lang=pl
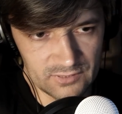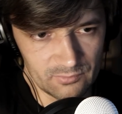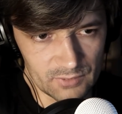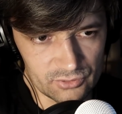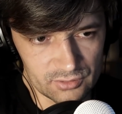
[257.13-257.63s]
nie
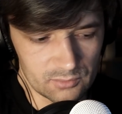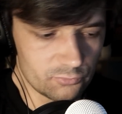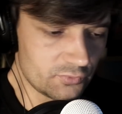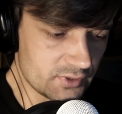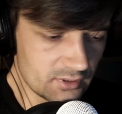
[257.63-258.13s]
wiem dlaczego tak
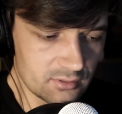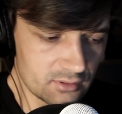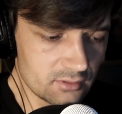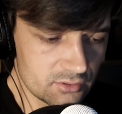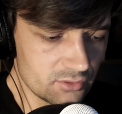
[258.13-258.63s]
mówiąc,
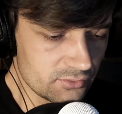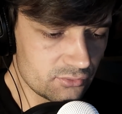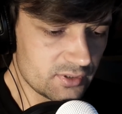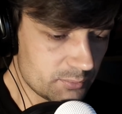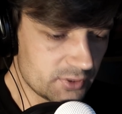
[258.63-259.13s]
ale e,
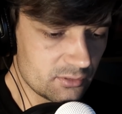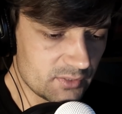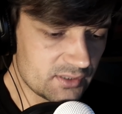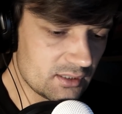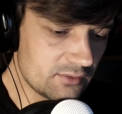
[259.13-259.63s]
ksiądz Giuseppe
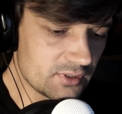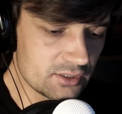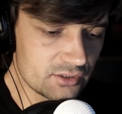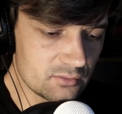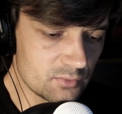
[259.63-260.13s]
Tomaselli w
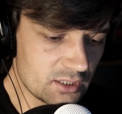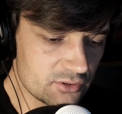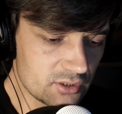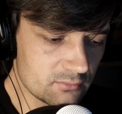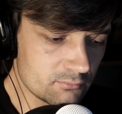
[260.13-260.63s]
każdym
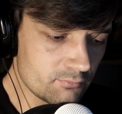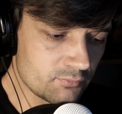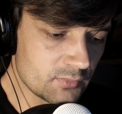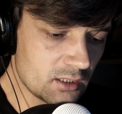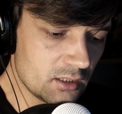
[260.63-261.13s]
razie
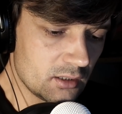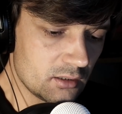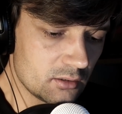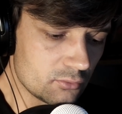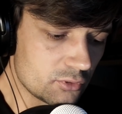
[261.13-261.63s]

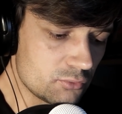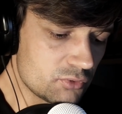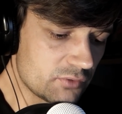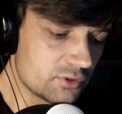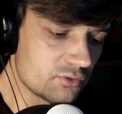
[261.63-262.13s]

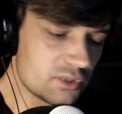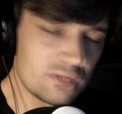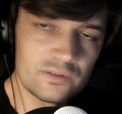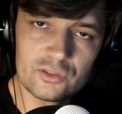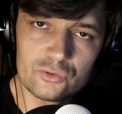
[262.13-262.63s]
urodził się w
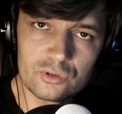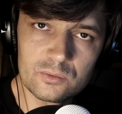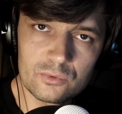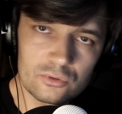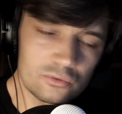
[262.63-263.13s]
1902
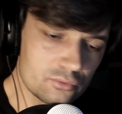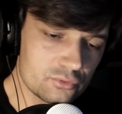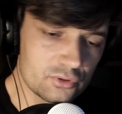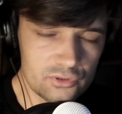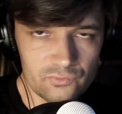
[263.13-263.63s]
roku,
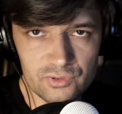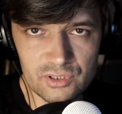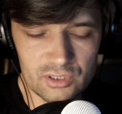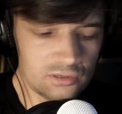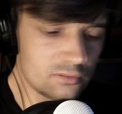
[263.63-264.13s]
już
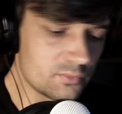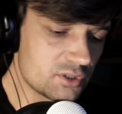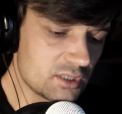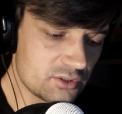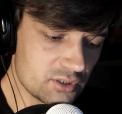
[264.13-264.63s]
oczywiście jak się
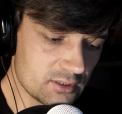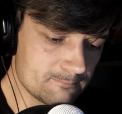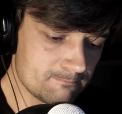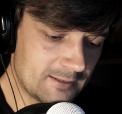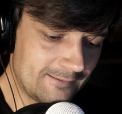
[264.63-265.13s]
domyślacie,
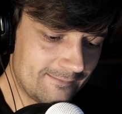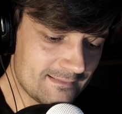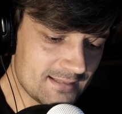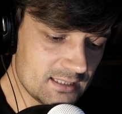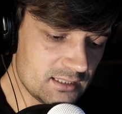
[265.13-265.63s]

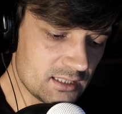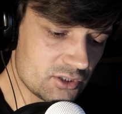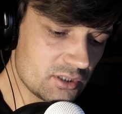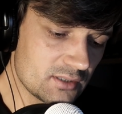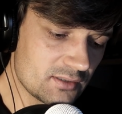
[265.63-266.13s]

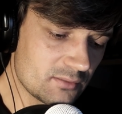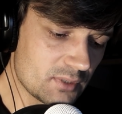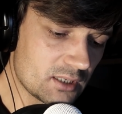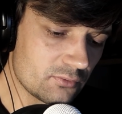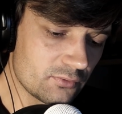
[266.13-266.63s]
nie żyje,
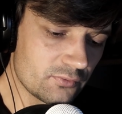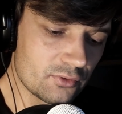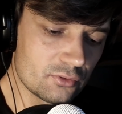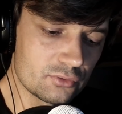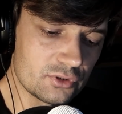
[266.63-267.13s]
zmarł w
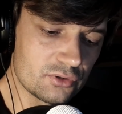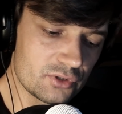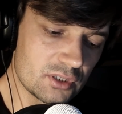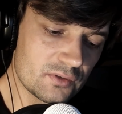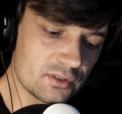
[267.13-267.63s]
roku
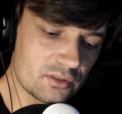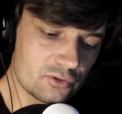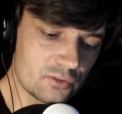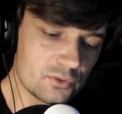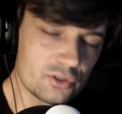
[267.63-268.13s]

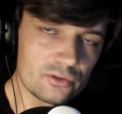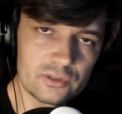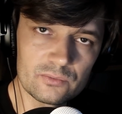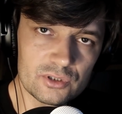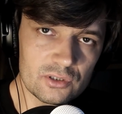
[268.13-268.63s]

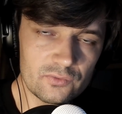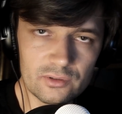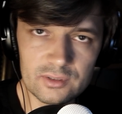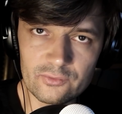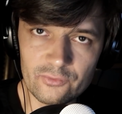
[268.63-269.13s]

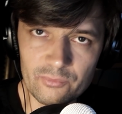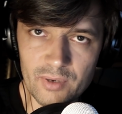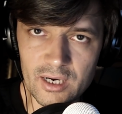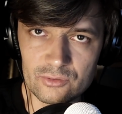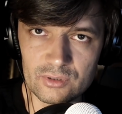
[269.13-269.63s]
1989 w
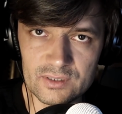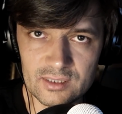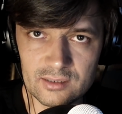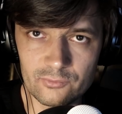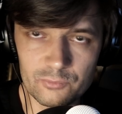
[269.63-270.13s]
maju, a
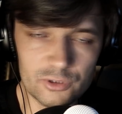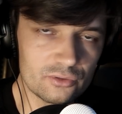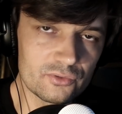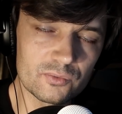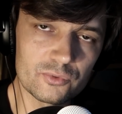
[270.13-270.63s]
zatem w
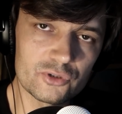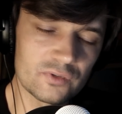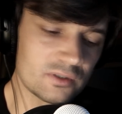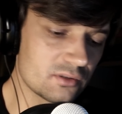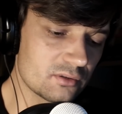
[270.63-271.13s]
miesiącu
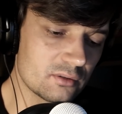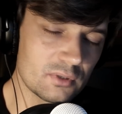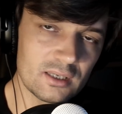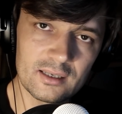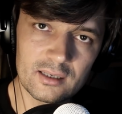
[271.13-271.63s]
poświęconym